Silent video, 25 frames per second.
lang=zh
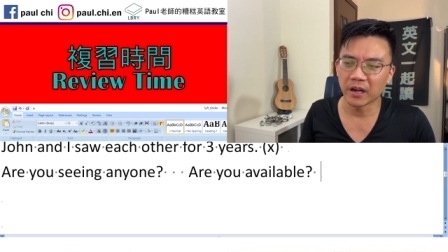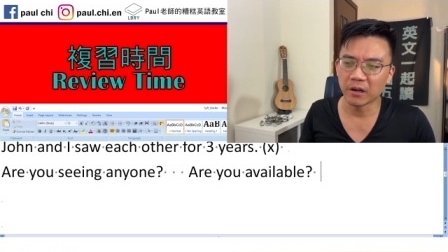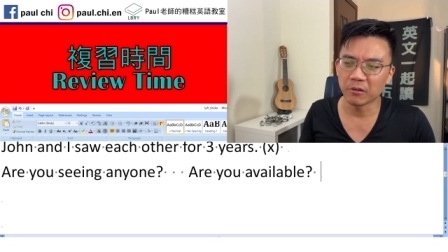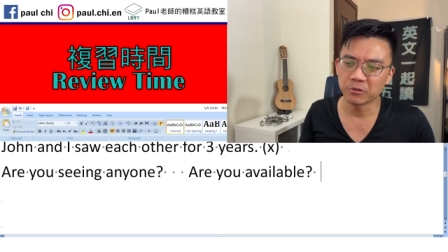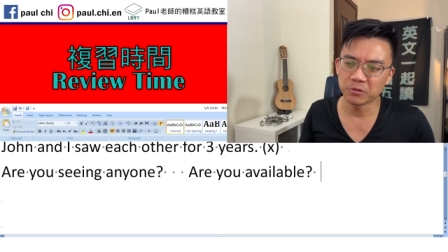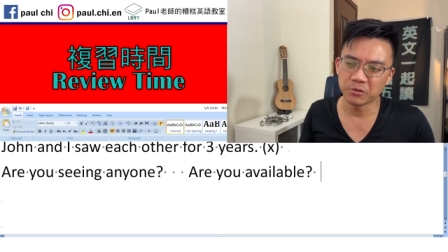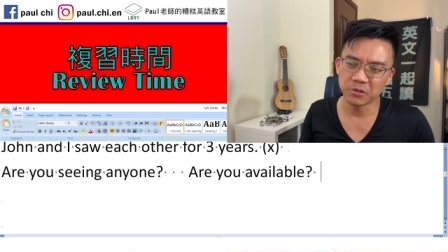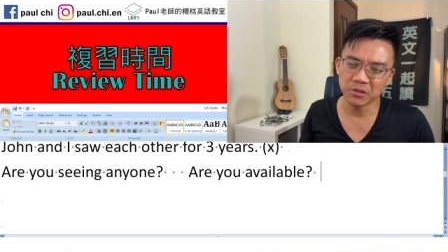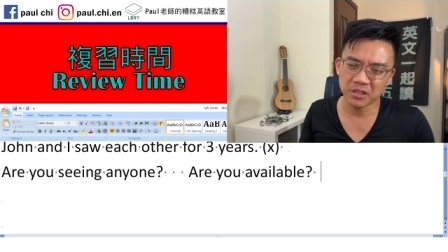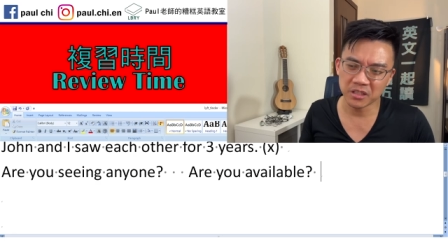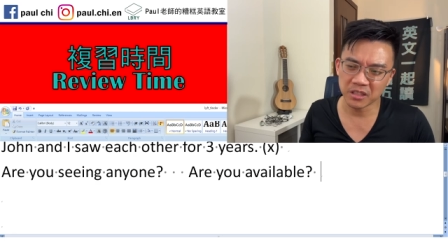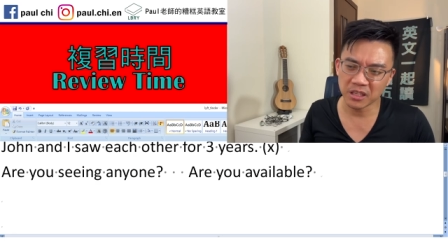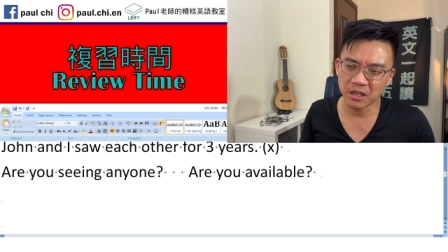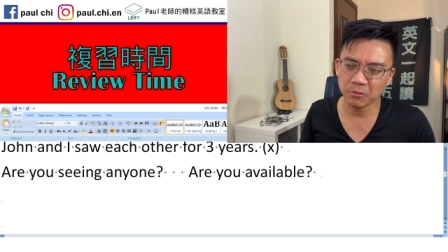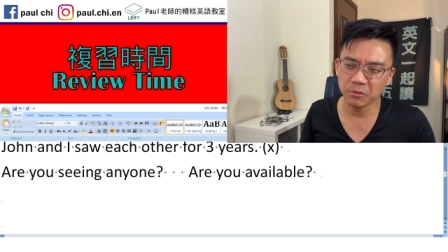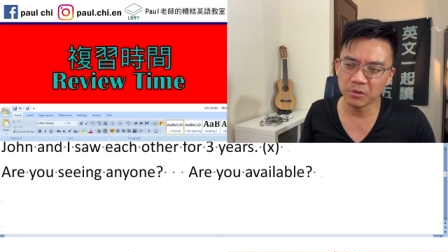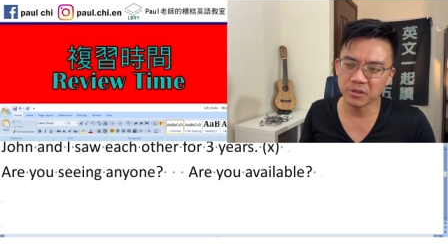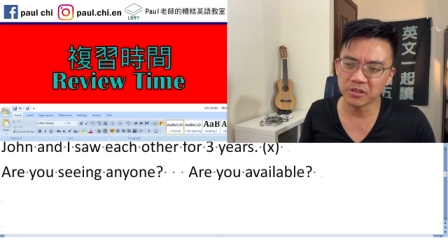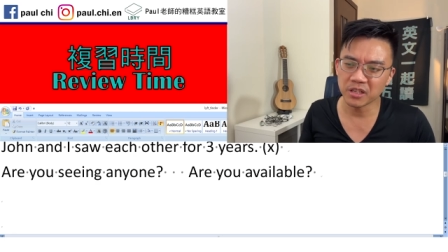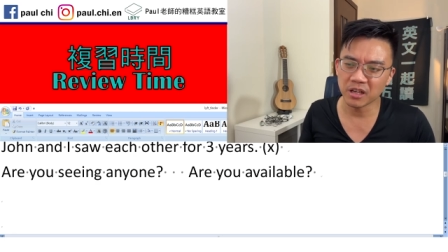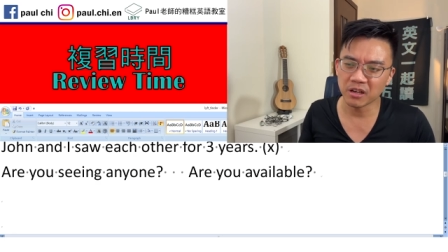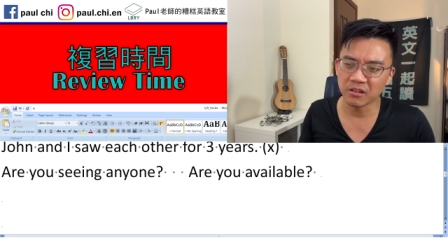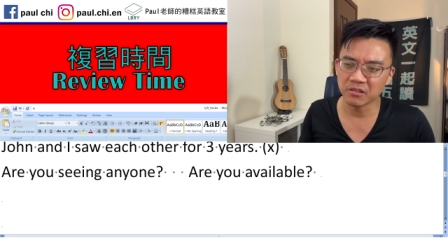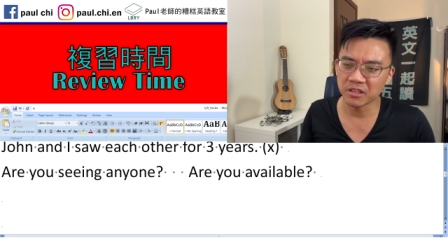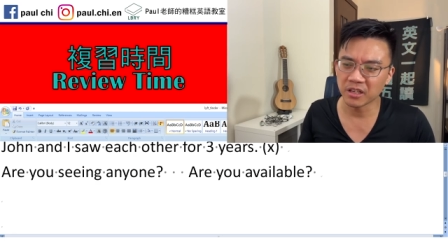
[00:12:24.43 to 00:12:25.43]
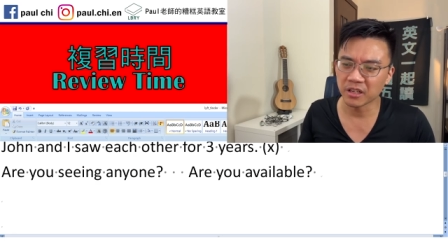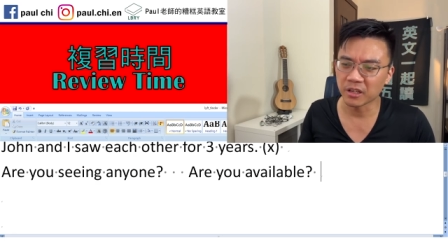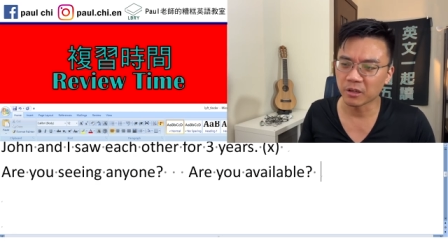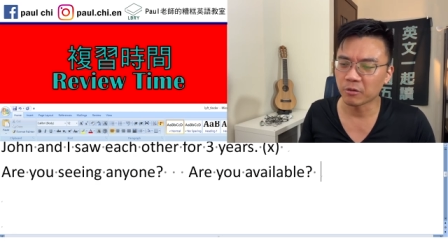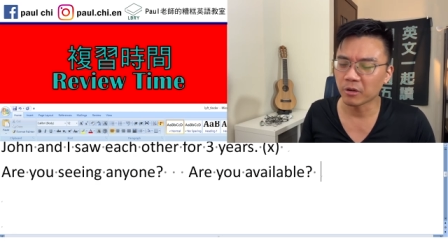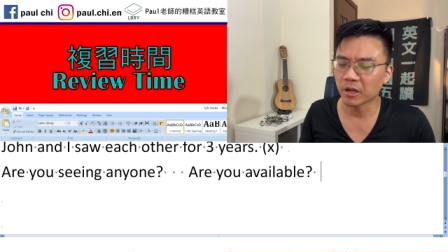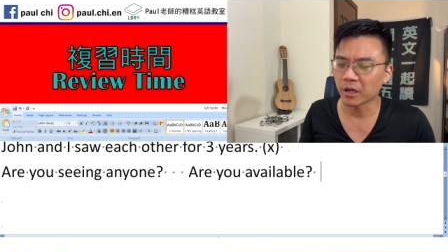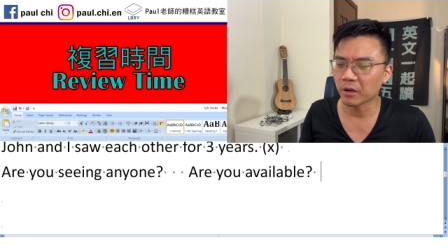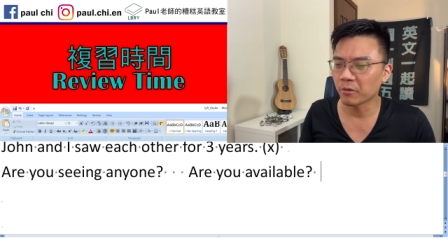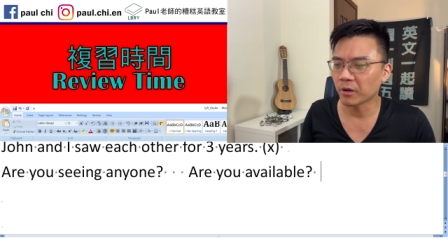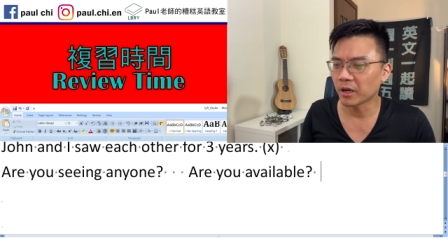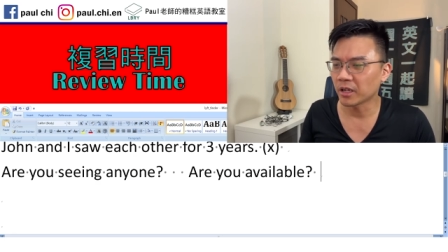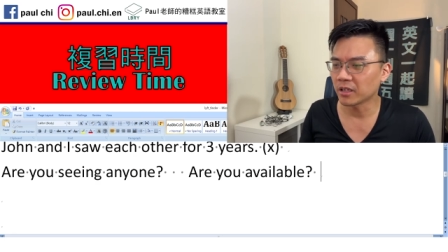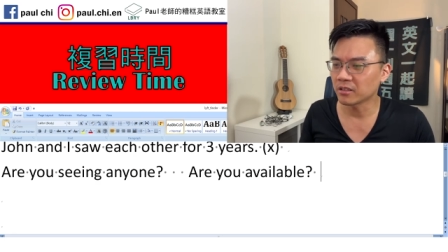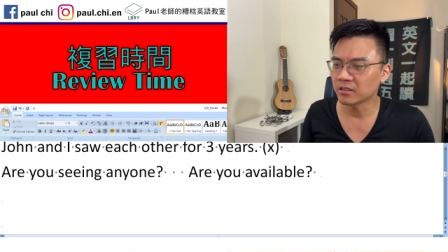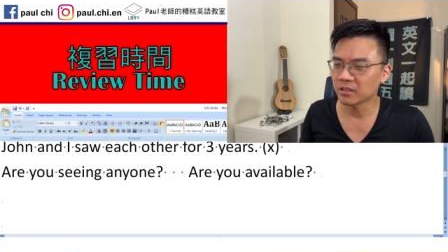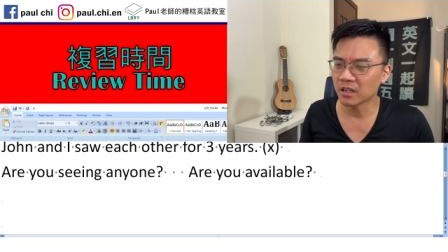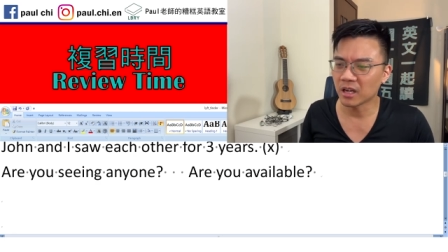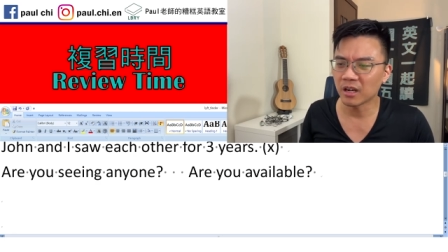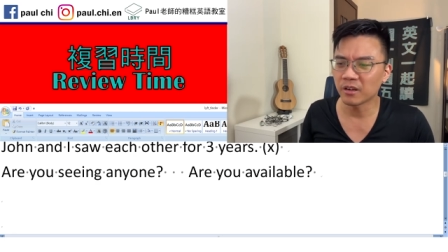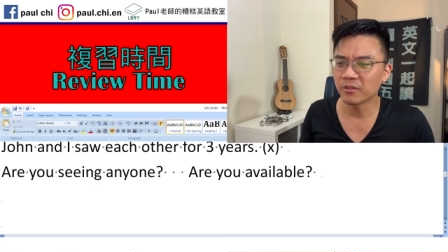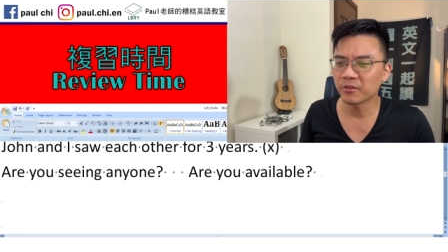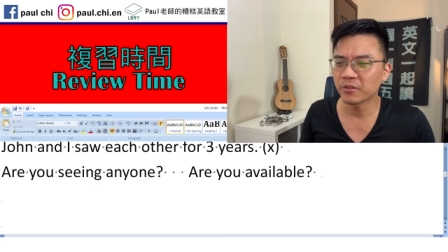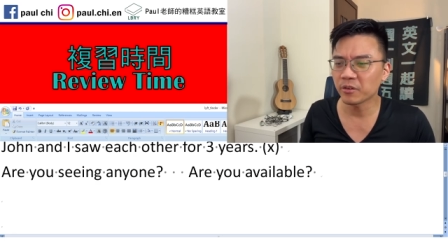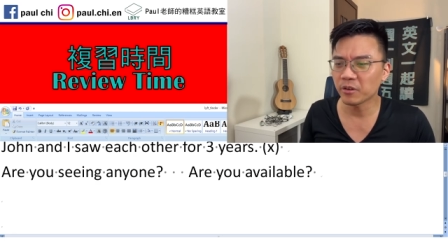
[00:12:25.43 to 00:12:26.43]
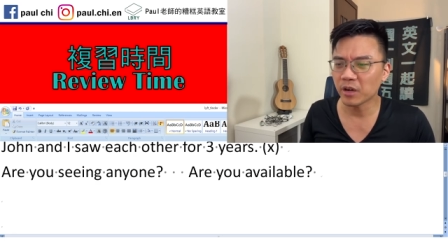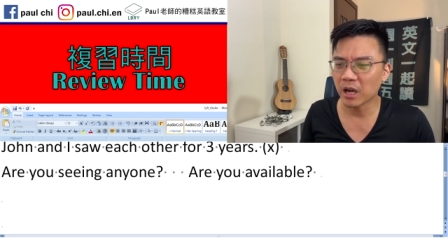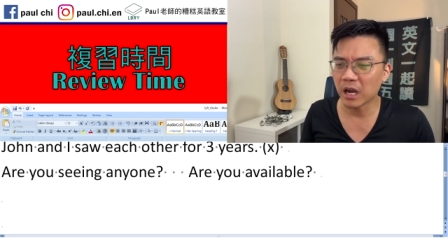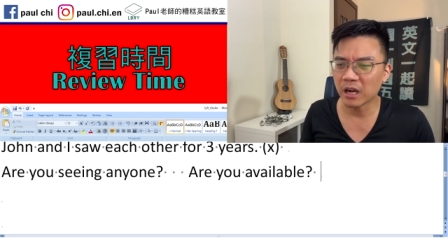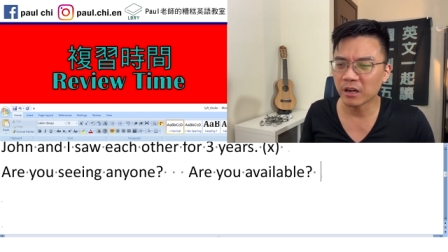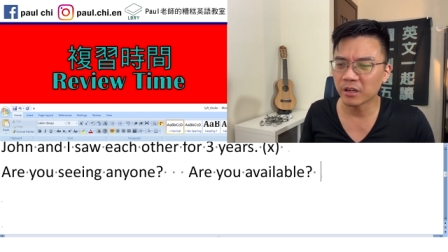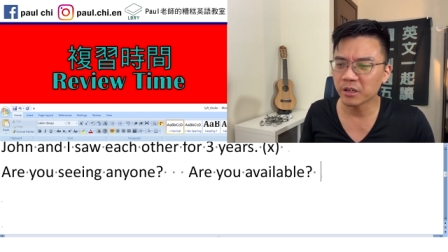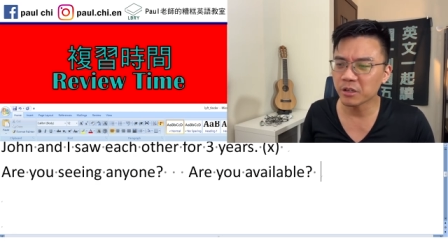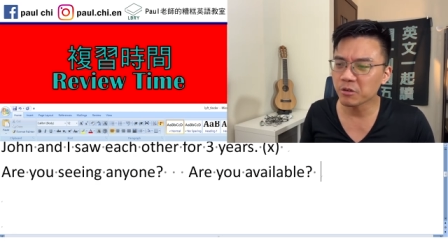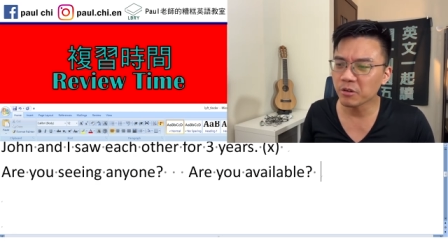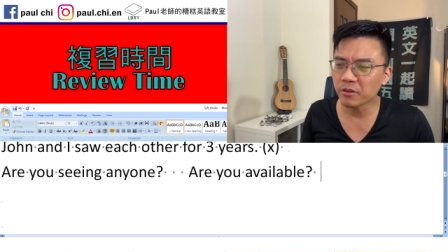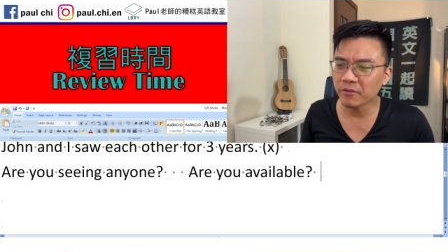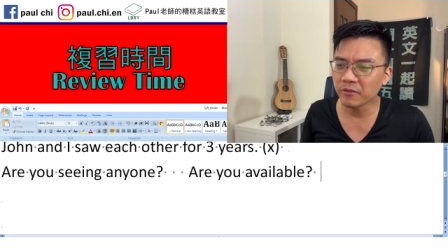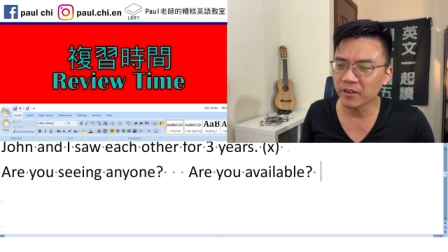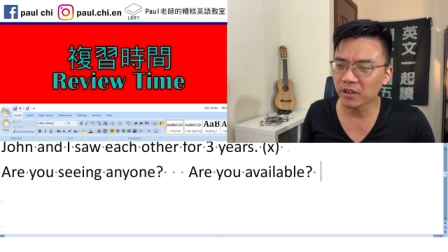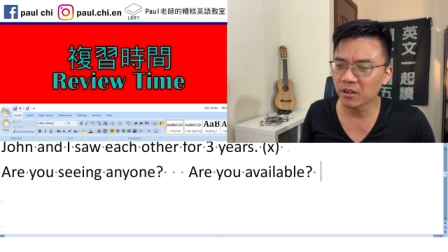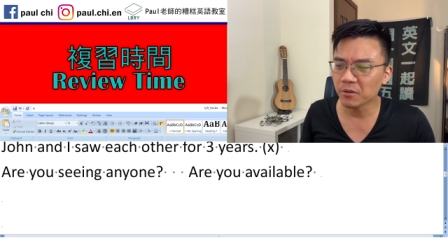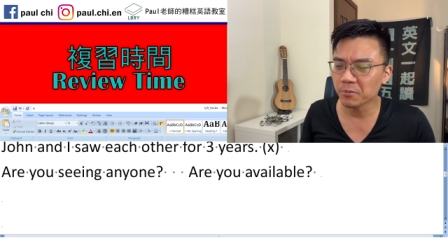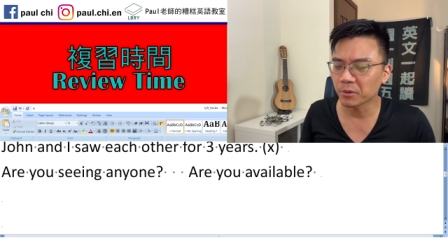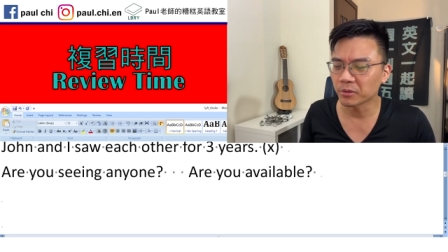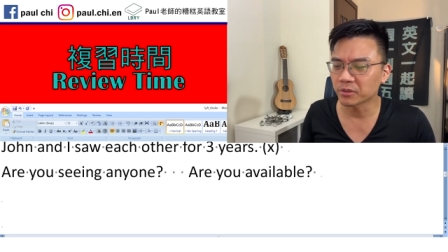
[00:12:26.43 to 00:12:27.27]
我觉得现在问起来好像也怪怪，像 Are you Are you available？